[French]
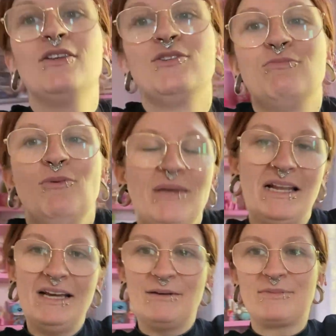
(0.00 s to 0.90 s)
je me mets
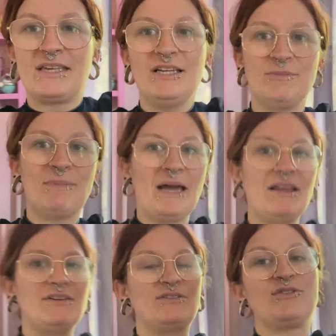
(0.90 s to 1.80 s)
là comme ça, je parle
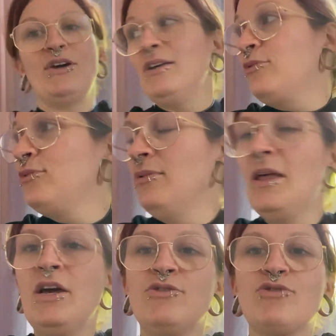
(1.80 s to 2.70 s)
avec sœur et tout.
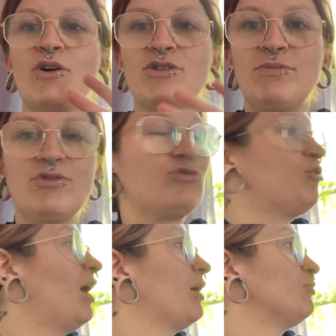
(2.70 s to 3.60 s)
Genre, je sais plus ce que je
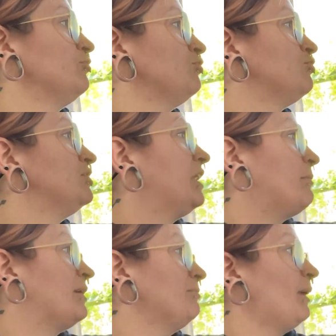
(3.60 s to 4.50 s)
leur raconte, je lui dis de la
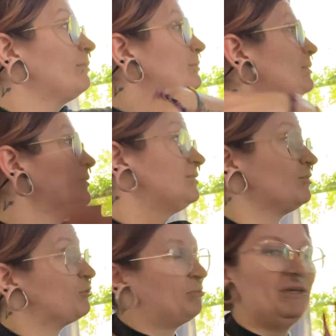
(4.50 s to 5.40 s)
merde, c'est
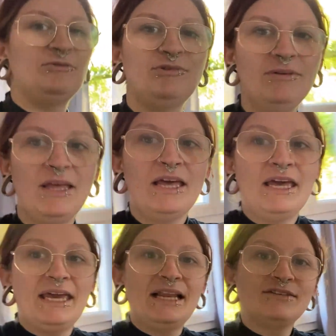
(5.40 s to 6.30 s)
trop bien et tout.
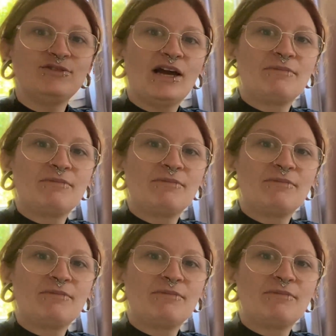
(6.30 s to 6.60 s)
Et là, sœur,